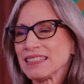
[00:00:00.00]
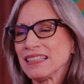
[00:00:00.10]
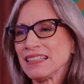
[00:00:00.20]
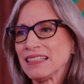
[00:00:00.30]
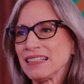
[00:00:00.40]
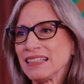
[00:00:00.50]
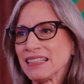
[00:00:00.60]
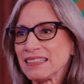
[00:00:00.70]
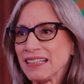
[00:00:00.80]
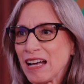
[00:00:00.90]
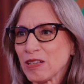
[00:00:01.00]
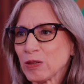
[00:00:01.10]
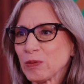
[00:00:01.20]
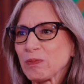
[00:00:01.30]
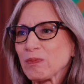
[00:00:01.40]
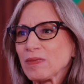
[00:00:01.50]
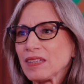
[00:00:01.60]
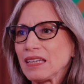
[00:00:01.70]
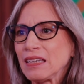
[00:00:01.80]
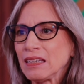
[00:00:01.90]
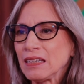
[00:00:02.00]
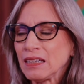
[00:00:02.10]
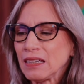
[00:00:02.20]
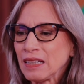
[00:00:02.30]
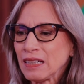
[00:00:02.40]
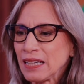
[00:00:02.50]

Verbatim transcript: de, en este año. Eh,